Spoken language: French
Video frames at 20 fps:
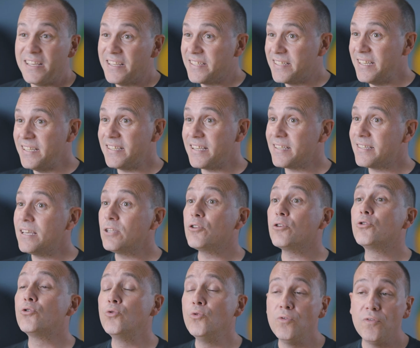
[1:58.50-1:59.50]
S'ils essaient de
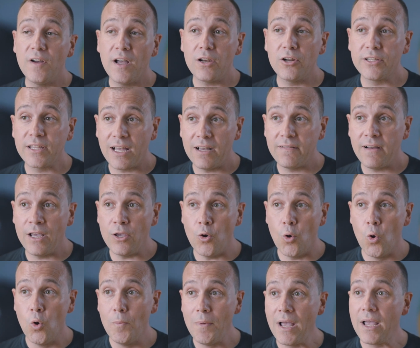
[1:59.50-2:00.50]
tout faire le travail
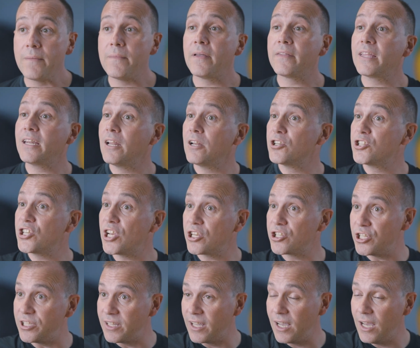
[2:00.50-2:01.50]
eux-mêmes en allant le
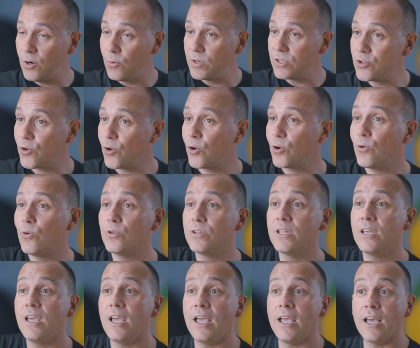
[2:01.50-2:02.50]
chercher très sur un
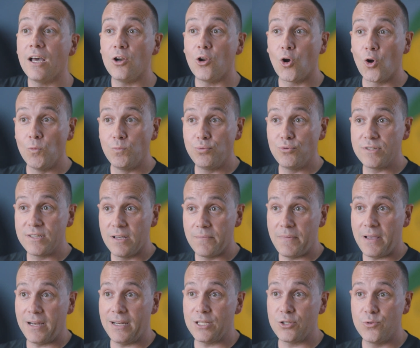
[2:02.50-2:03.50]
côté et en le repoussant
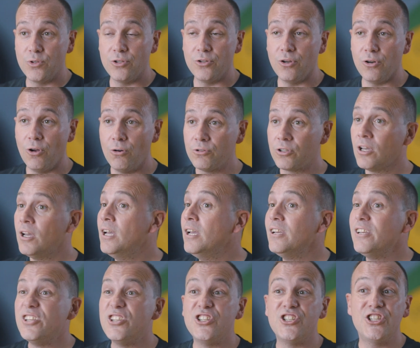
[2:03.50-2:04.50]
par la suite de l'autre,
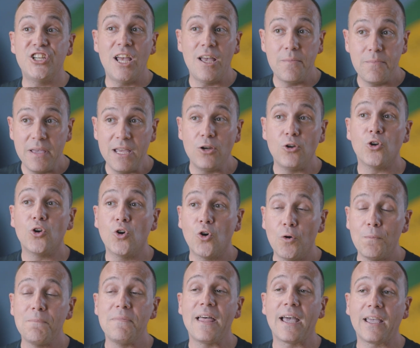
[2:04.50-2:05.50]
jamais le
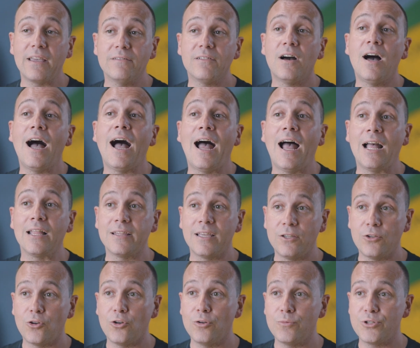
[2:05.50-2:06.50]
groupe n'arrivera à atteindre